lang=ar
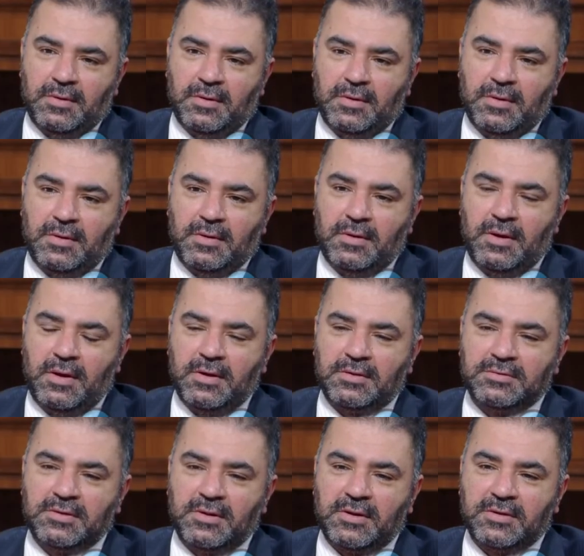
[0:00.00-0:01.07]
كويت
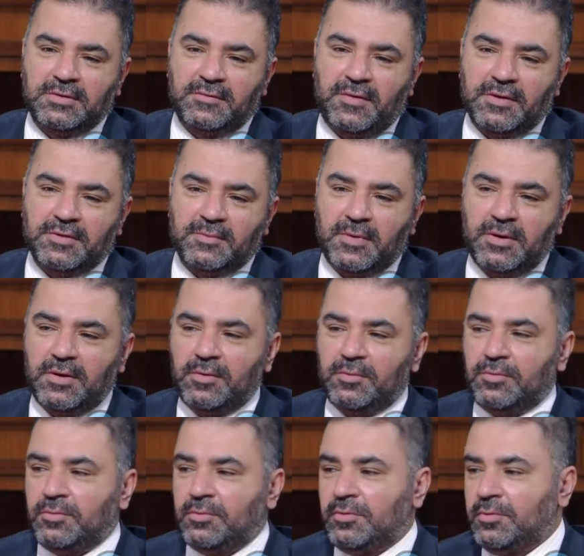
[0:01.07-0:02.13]
حياك الله اختي فاطمة
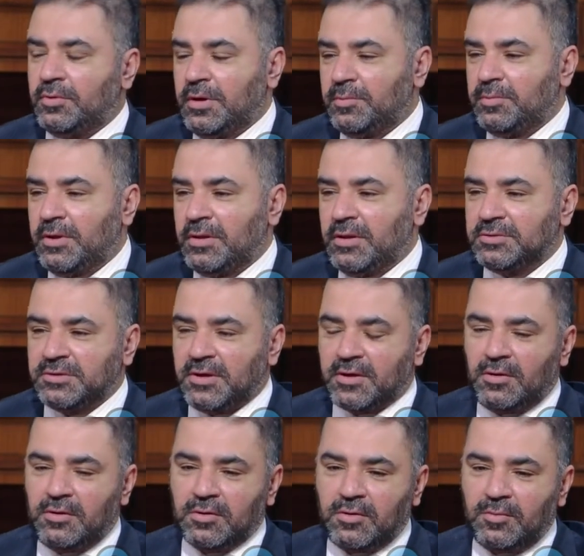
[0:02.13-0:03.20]
وأخوي عبد الله
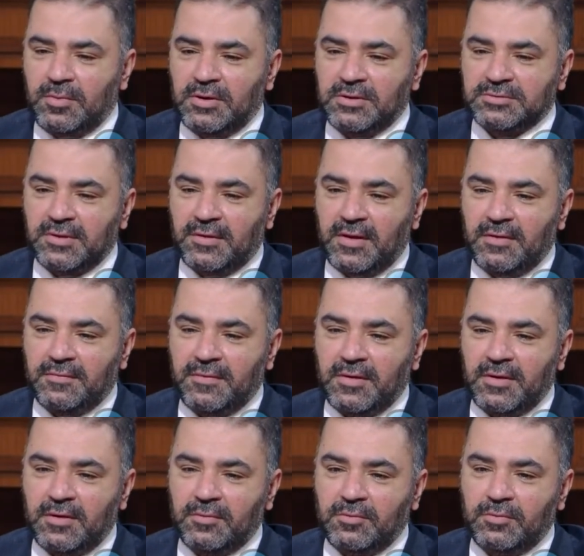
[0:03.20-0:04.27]
شاكر لكم
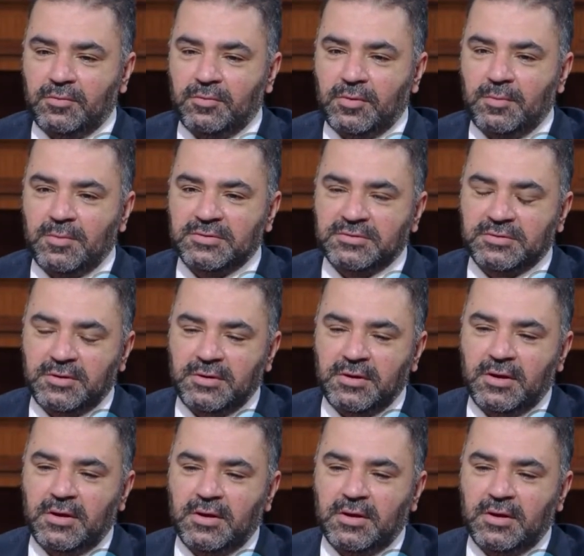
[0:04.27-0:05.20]
هالاستضافة وأمسي